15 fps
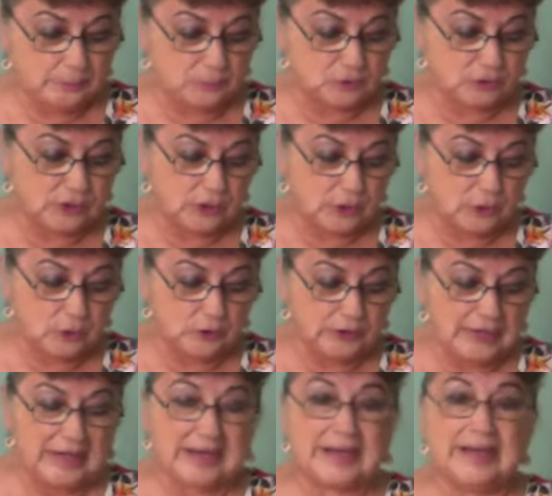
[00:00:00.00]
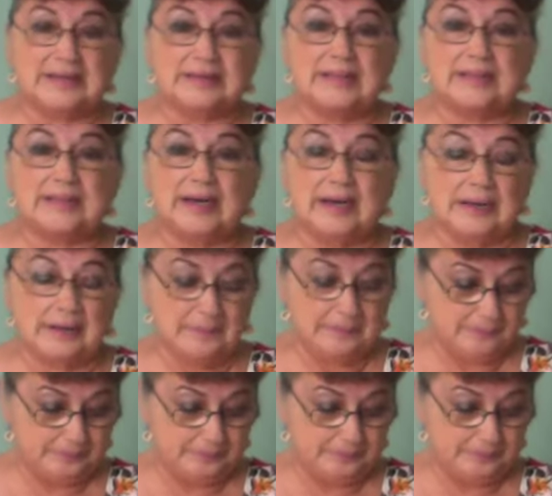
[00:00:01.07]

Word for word: posterior de la catedral.